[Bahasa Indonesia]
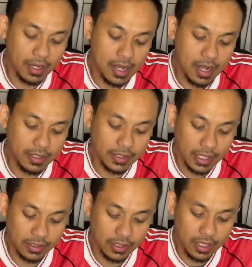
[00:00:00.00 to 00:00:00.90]
dari
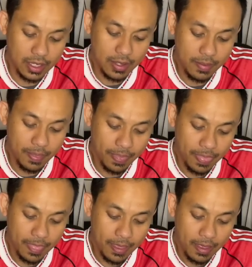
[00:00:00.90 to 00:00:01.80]
Chelsea
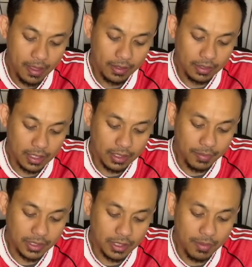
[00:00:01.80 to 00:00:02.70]
ternyata
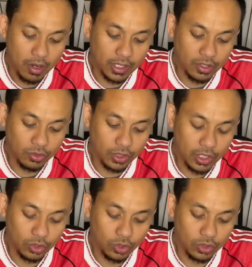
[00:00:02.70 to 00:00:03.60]
Mason Mount itu
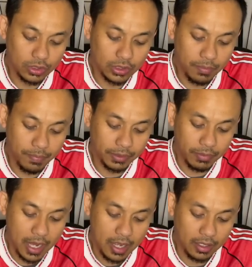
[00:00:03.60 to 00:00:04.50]
itu sempat
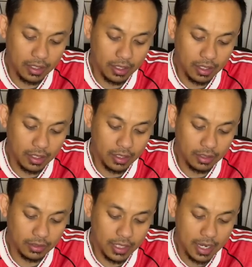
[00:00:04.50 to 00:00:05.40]
menang eh,
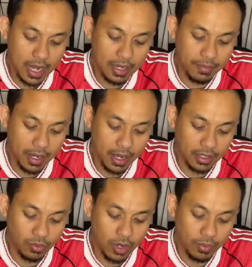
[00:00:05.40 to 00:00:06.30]
tiga kali bahkan
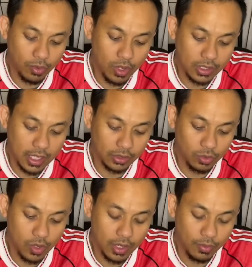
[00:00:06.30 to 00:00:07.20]
ya 2021
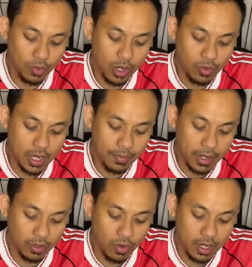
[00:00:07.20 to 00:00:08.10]
2022 dia
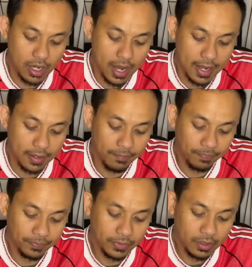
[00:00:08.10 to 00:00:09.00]
menang dua gelar
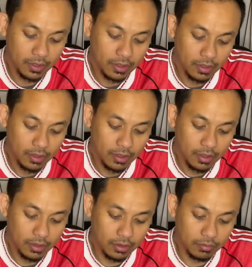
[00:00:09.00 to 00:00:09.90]

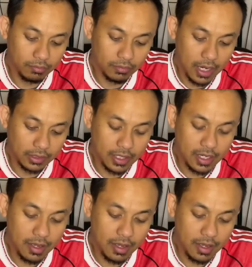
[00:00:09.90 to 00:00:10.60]
um, artinya dia